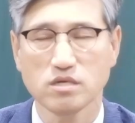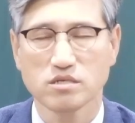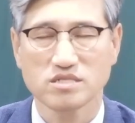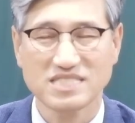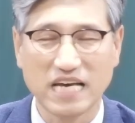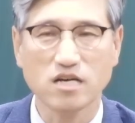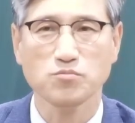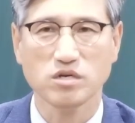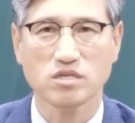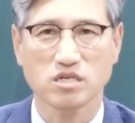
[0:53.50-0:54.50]

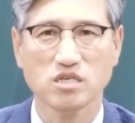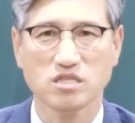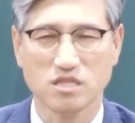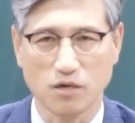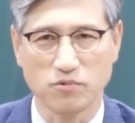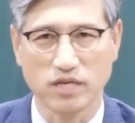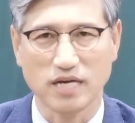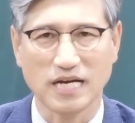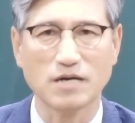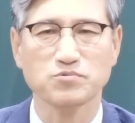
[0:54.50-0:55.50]
생명이기 때문에
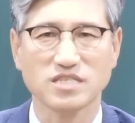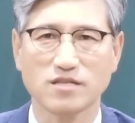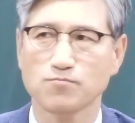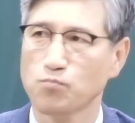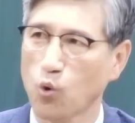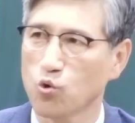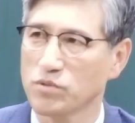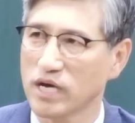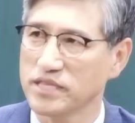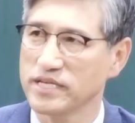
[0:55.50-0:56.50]
값싼
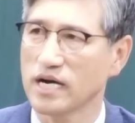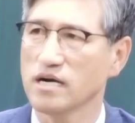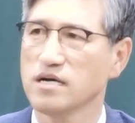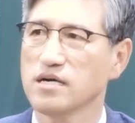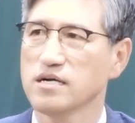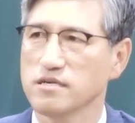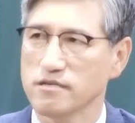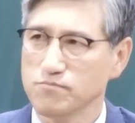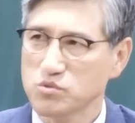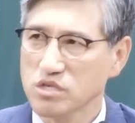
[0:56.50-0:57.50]
복음이 아니라
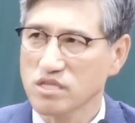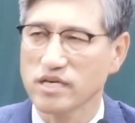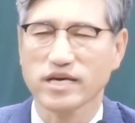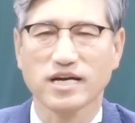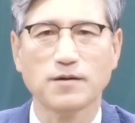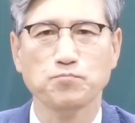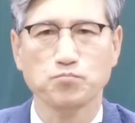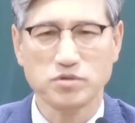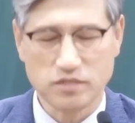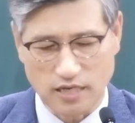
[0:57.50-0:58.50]
엄청나게
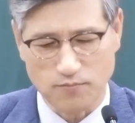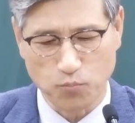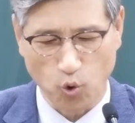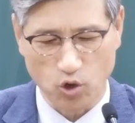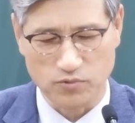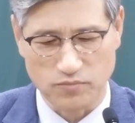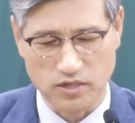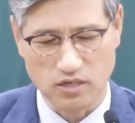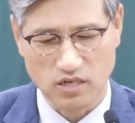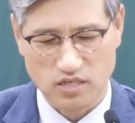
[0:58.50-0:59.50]
값비싼
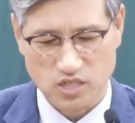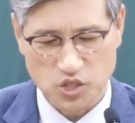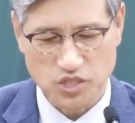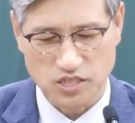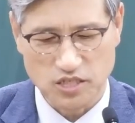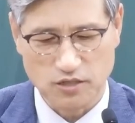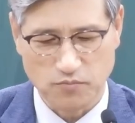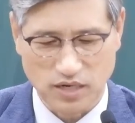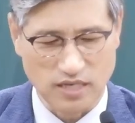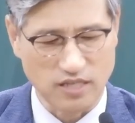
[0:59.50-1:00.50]
복음임을 잊지
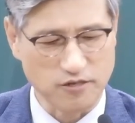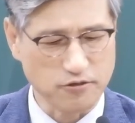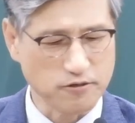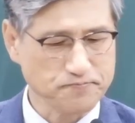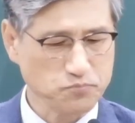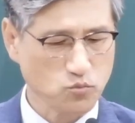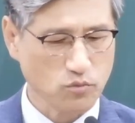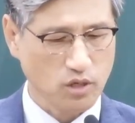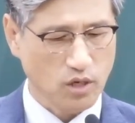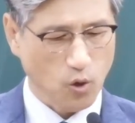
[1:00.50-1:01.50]
말아야 되죠.
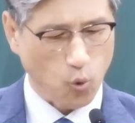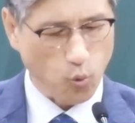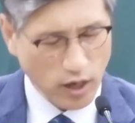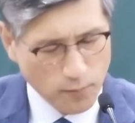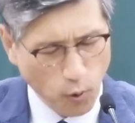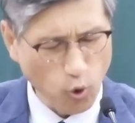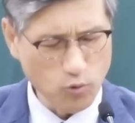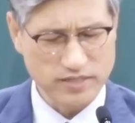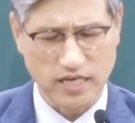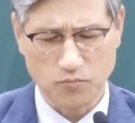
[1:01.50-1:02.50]
왜
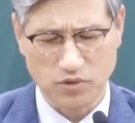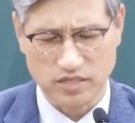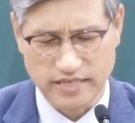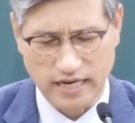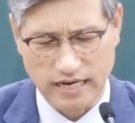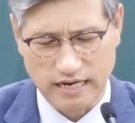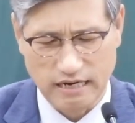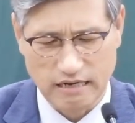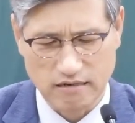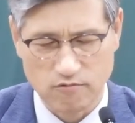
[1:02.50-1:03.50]
복음이
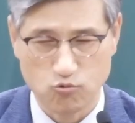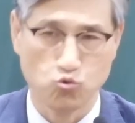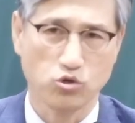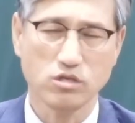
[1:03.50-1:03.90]
생명이냐? 우리는